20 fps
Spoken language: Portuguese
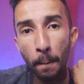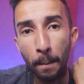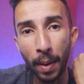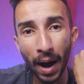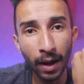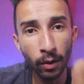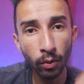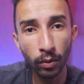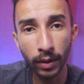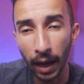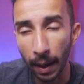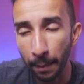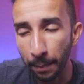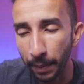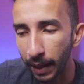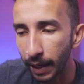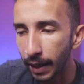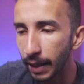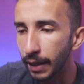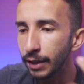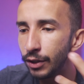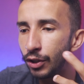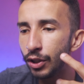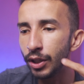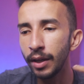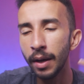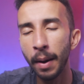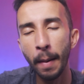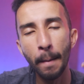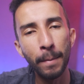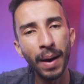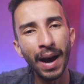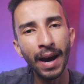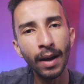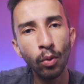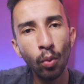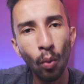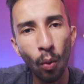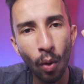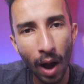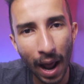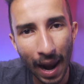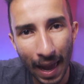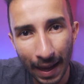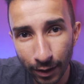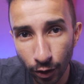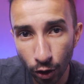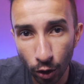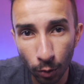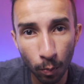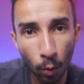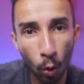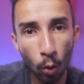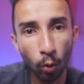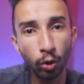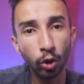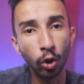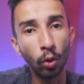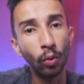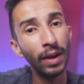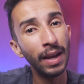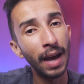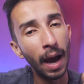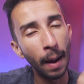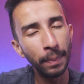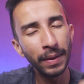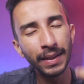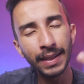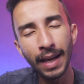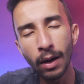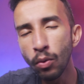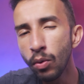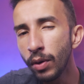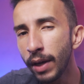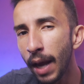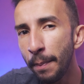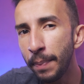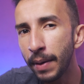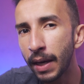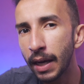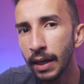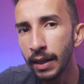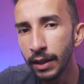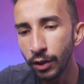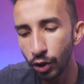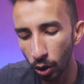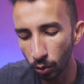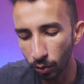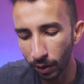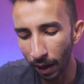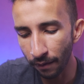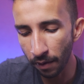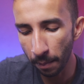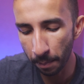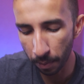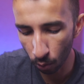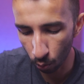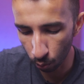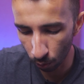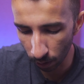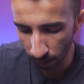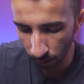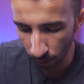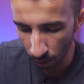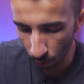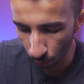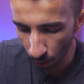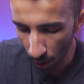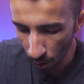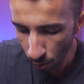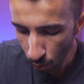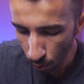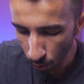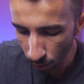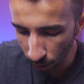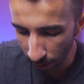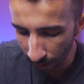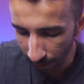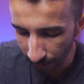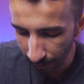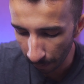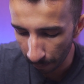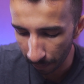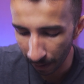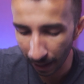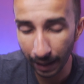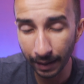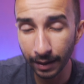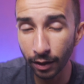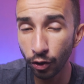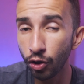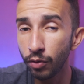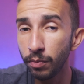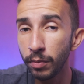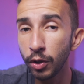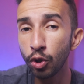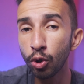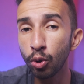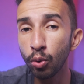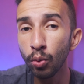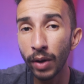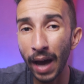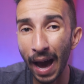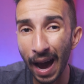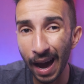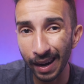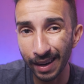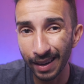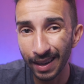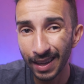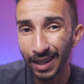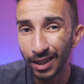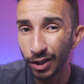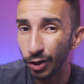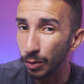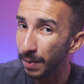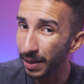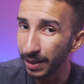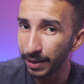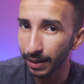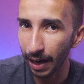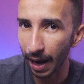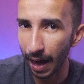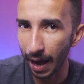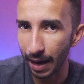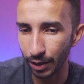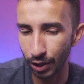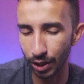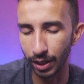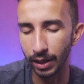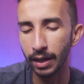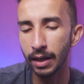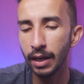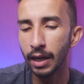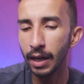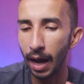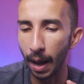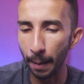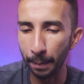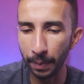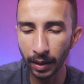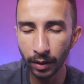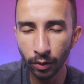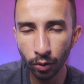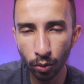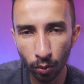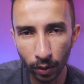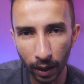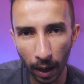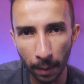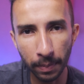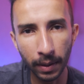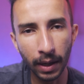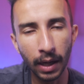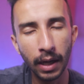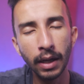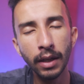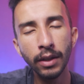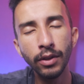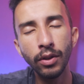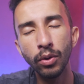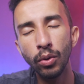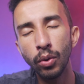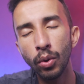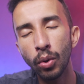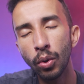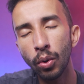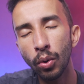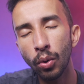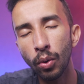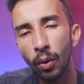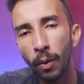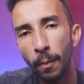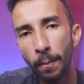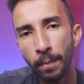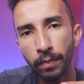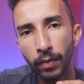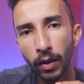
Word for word: para o CapCut, para o Alight Motion. Apesar que o CapCut eu estava procurando, eu não encontrei essa parada de misturar, de mesclagem. Apenas no CapCut, no